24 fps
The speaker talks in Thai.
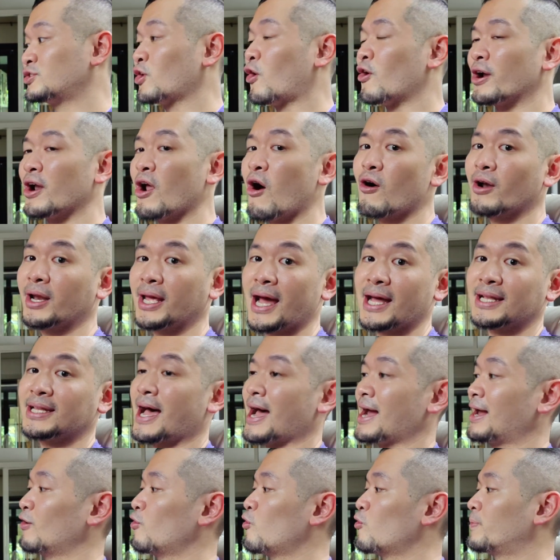จอนอกในการ
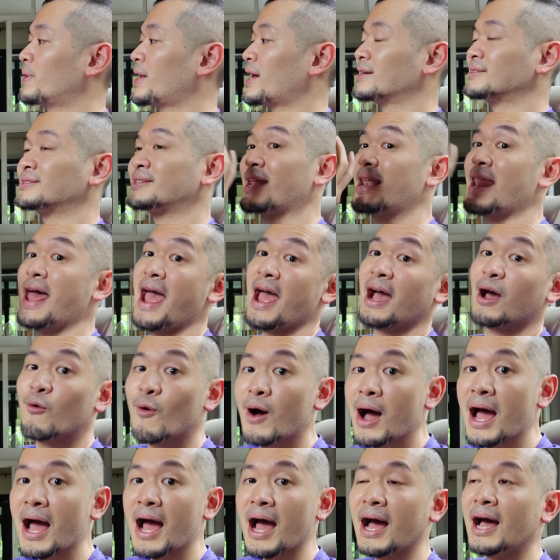ถ่ายรูปเนี่ยแสดง
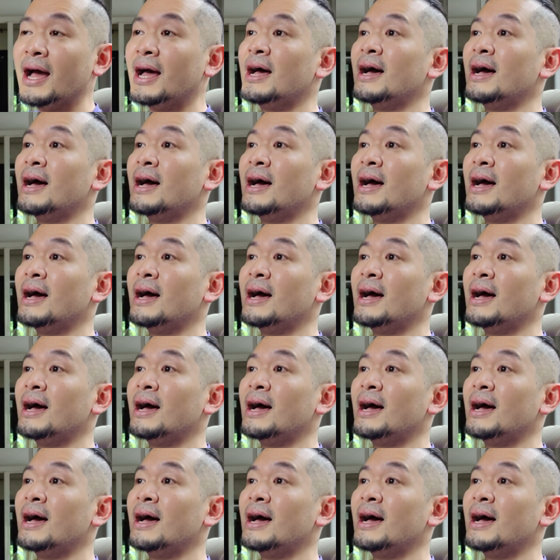ว่า